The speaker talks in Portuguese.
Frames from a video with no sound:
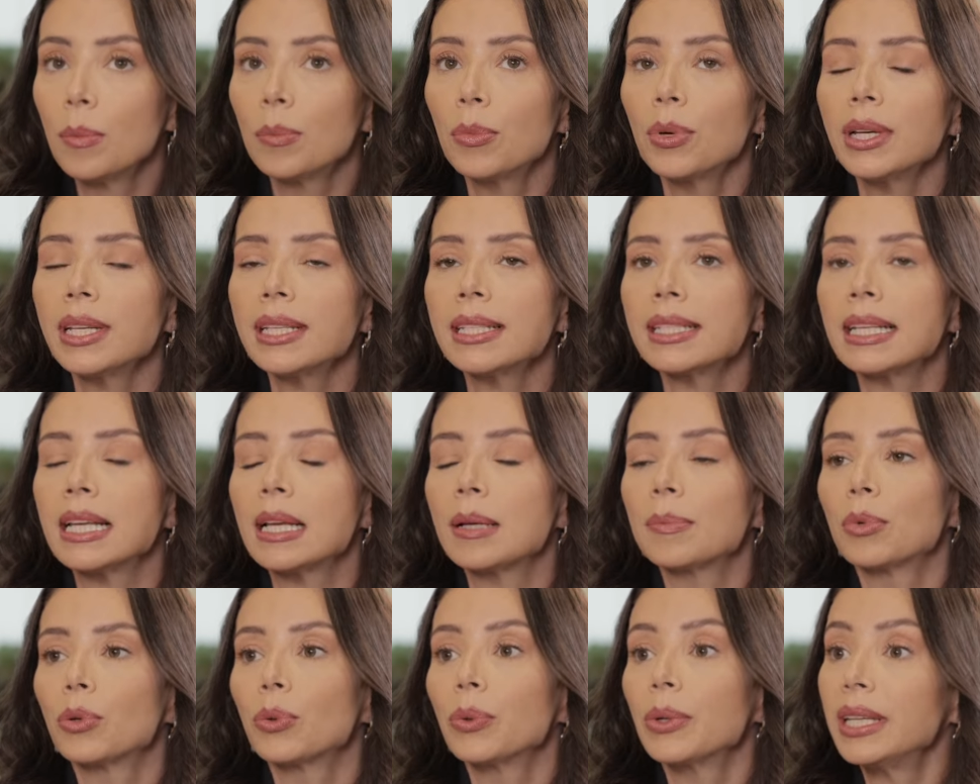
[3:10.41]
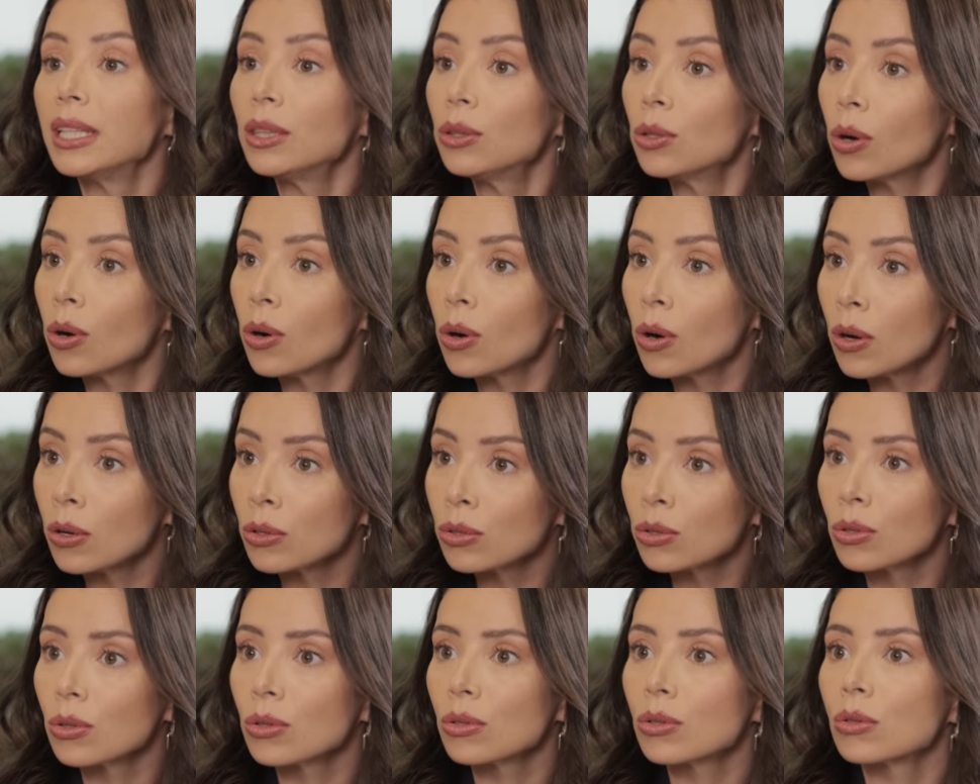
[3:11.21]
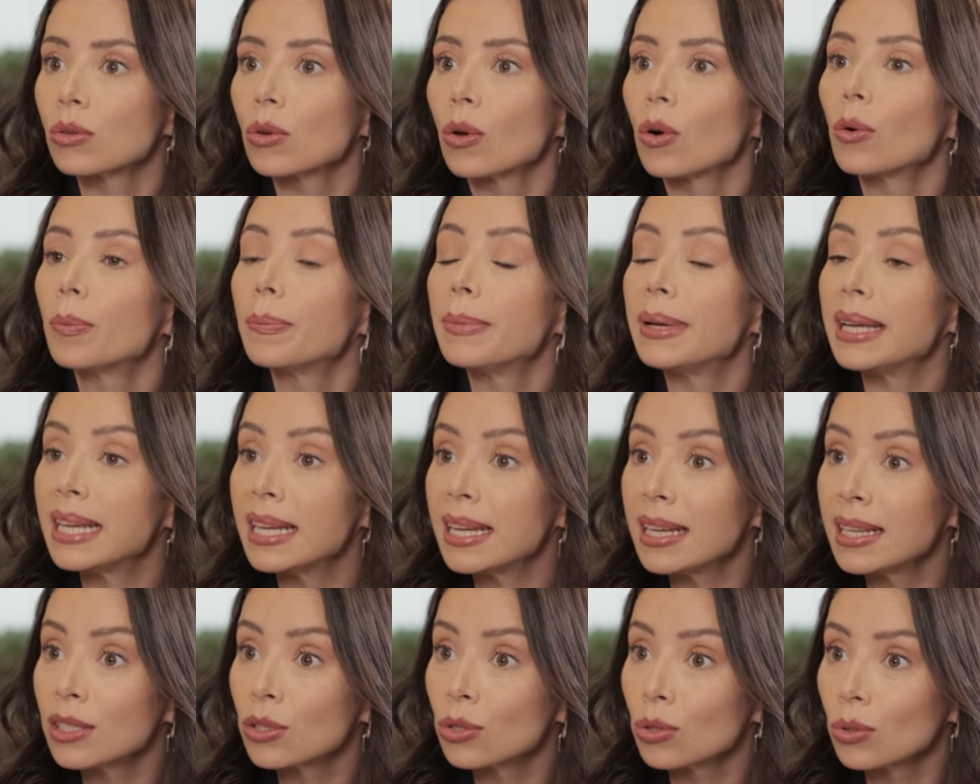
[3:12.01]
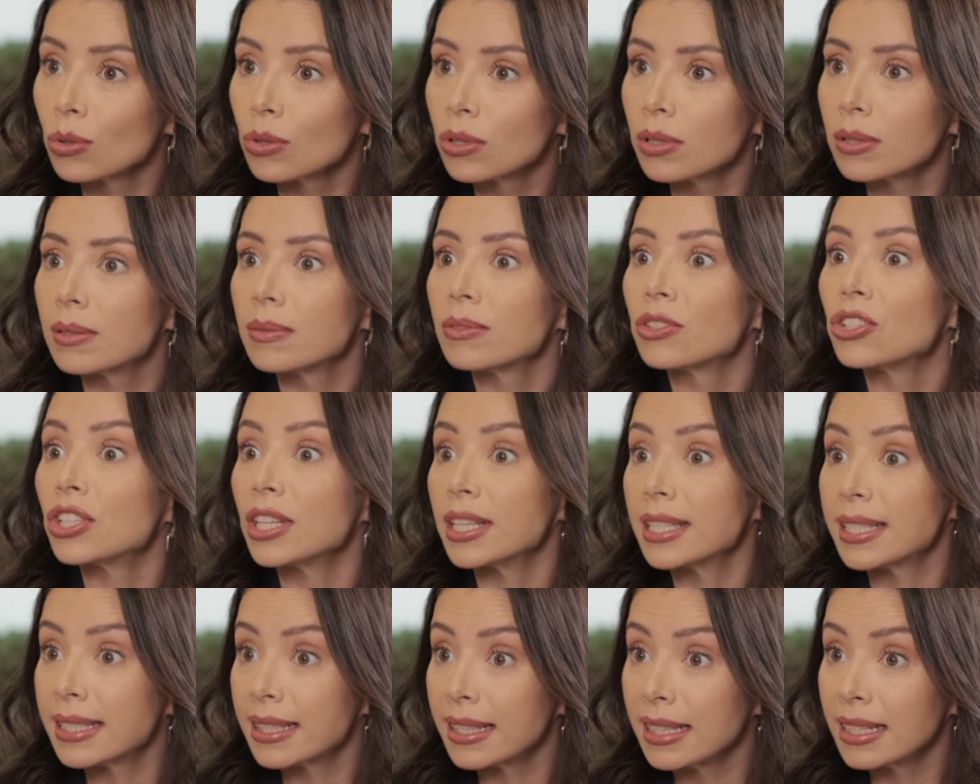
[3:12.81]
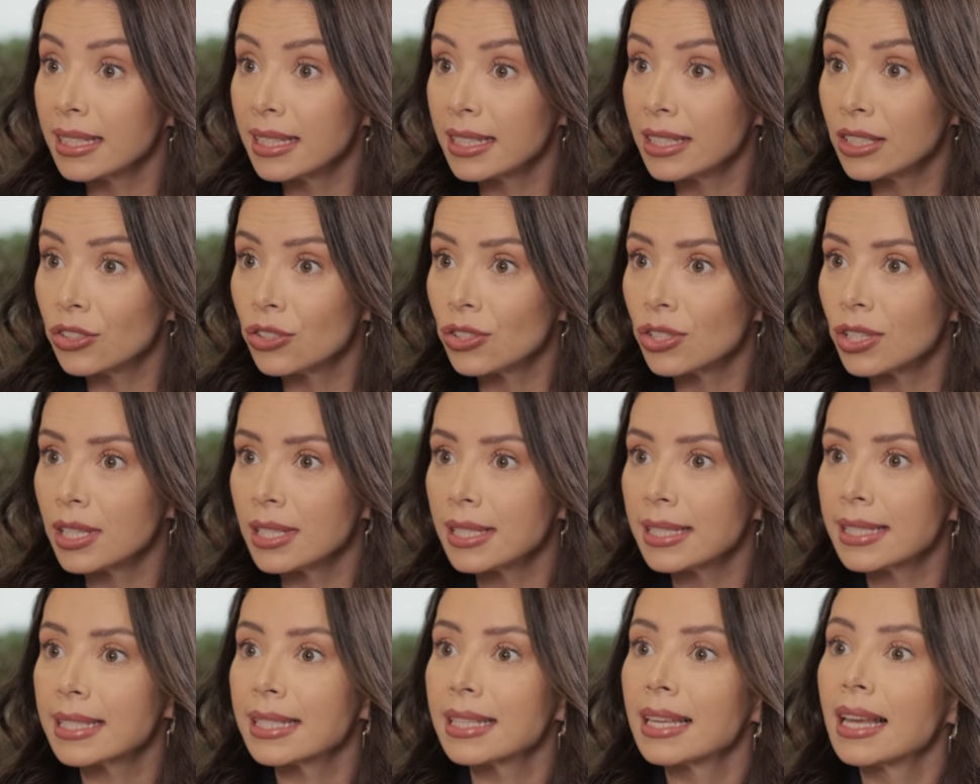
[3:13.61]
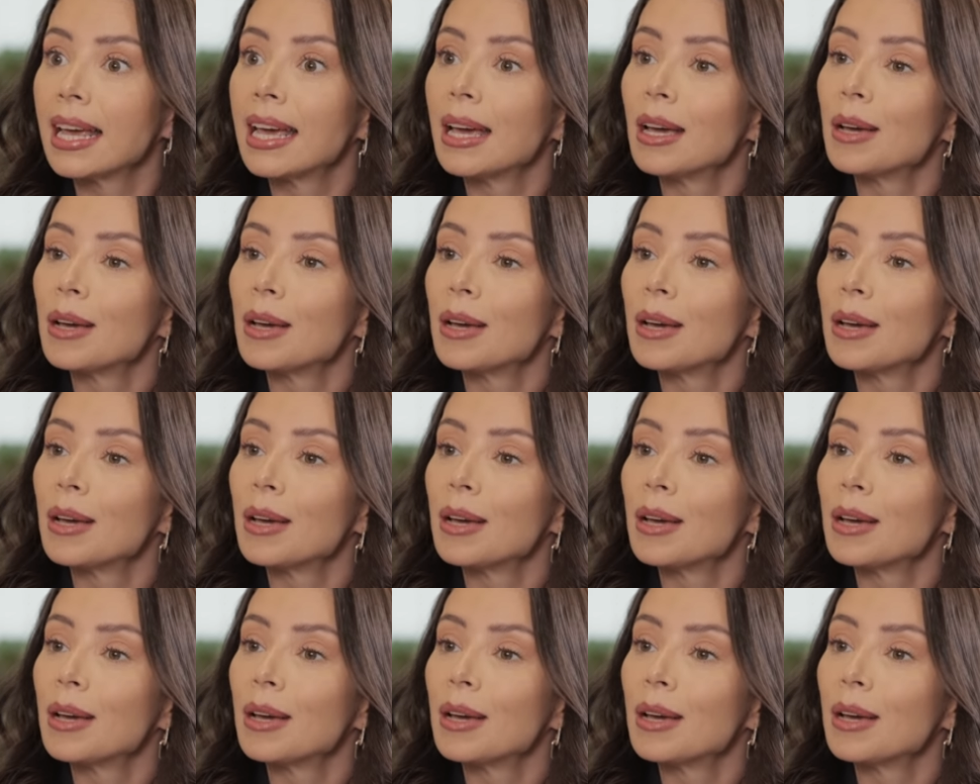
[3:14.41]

Por exemplo, idosos, obesos, gestantes,